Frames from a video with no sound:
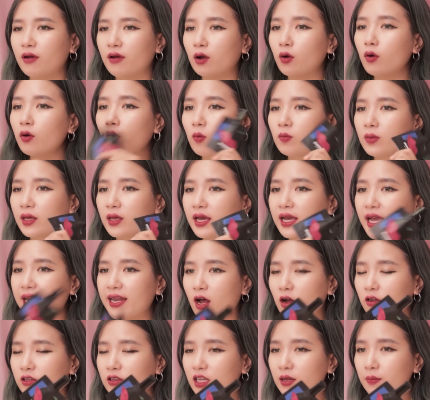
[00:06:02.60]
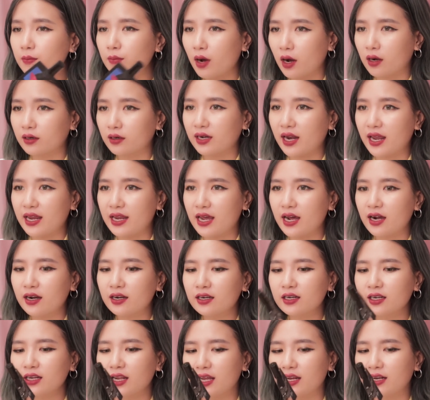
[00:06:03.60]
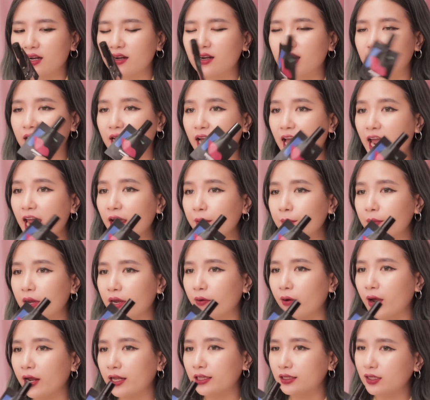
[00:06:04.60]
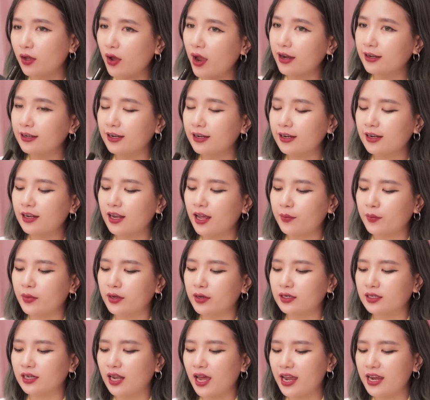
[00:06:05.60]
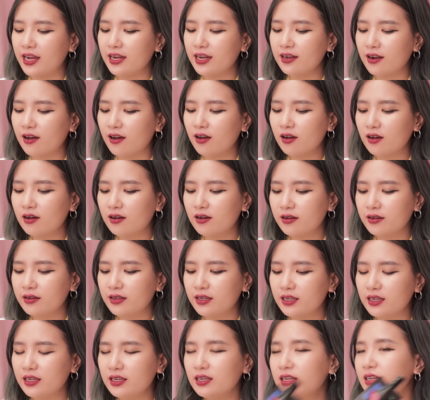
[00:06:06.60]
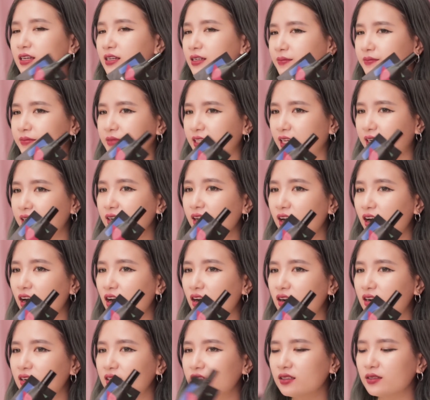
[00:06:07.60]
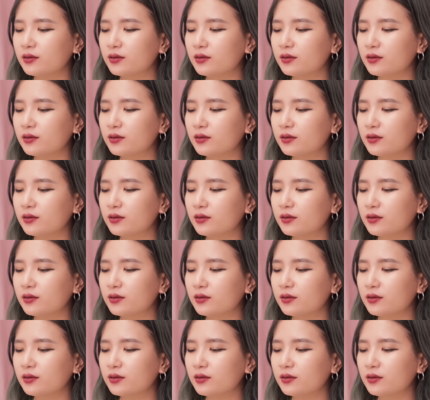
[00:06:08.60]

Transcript: Và cuối cùng thì cái cây đỏ tím mận này á, thì nó lại khác biệt hoàn toàn nên là mình thấy nó hơi nhỉnh hơn